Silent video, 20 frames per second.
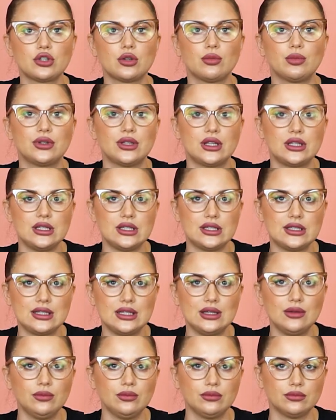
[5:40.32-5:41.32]
чтобы
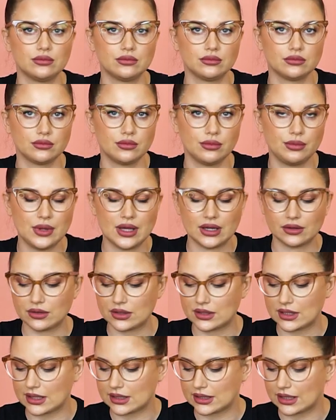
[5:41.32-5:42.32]
нанести
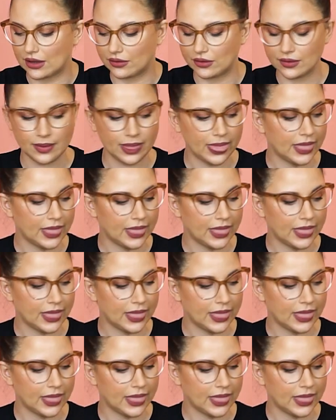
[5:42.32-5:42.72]
первый состав.